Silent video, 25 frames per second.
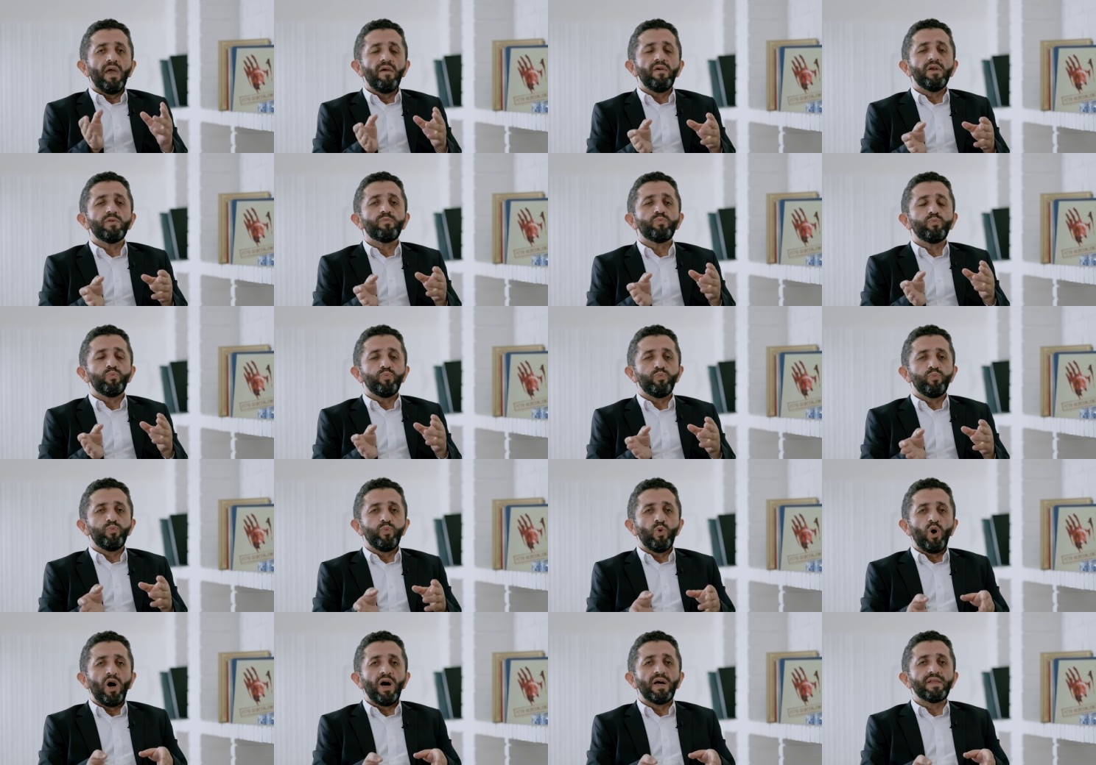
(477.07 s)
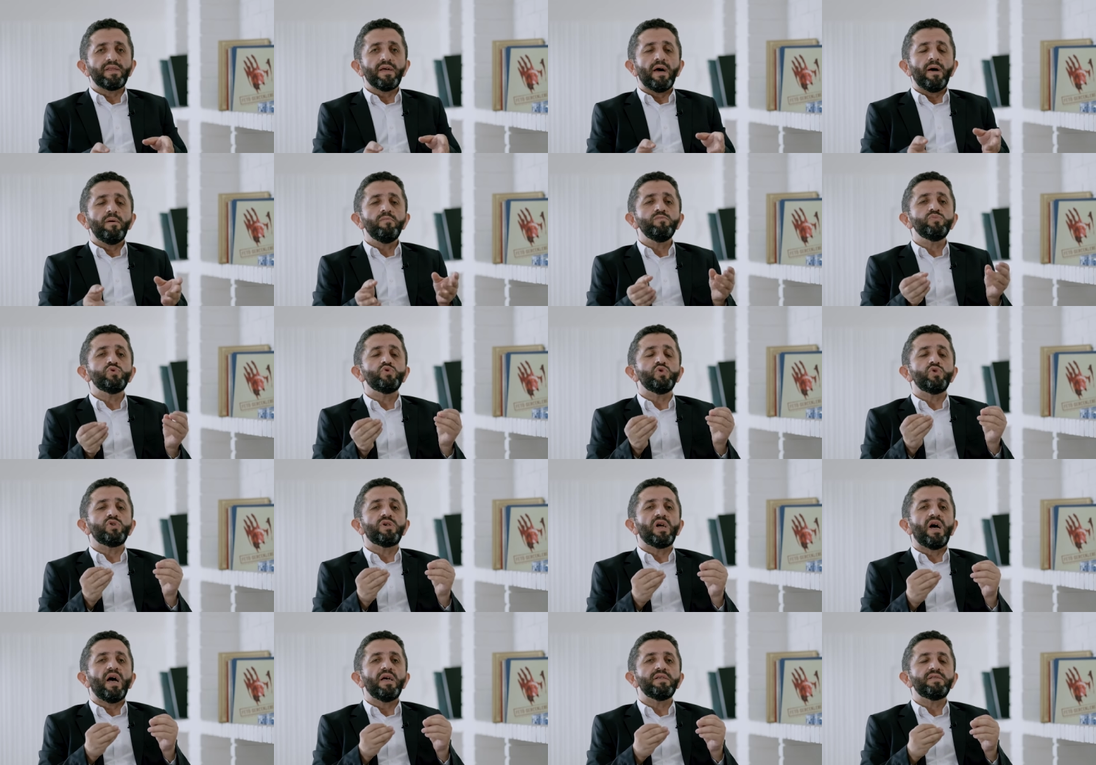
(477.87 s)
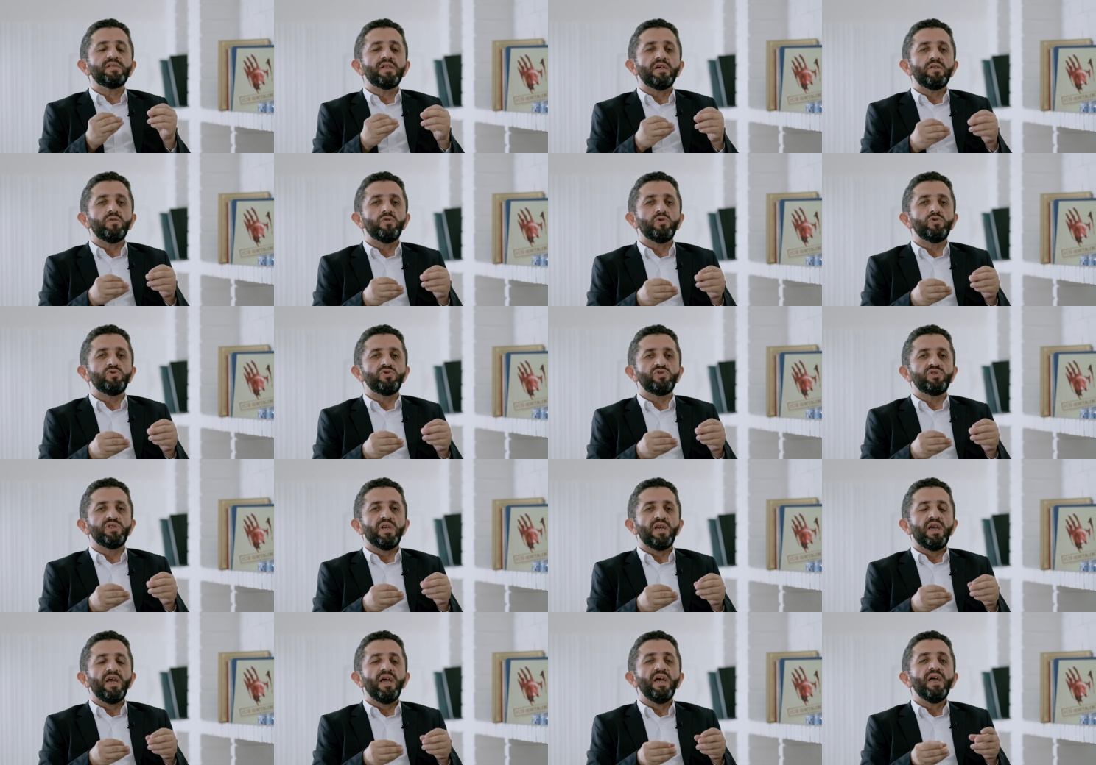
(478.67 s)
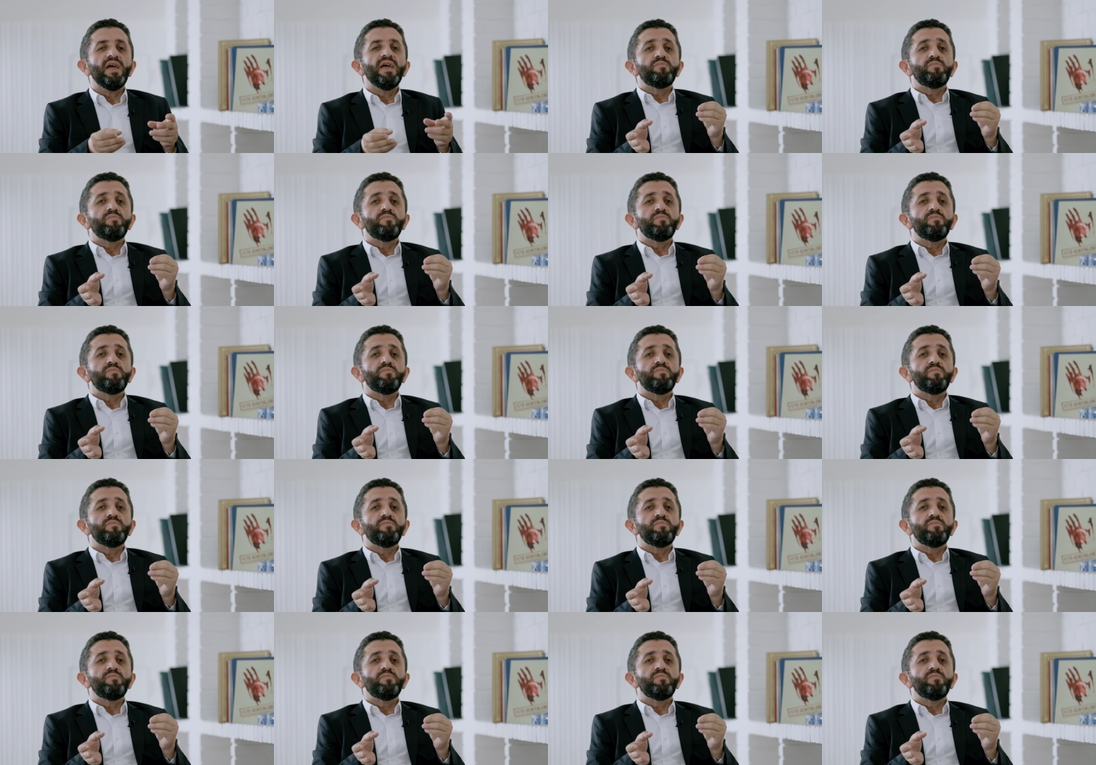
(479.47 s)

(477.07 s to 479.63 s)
Evet bu adam suikastten önce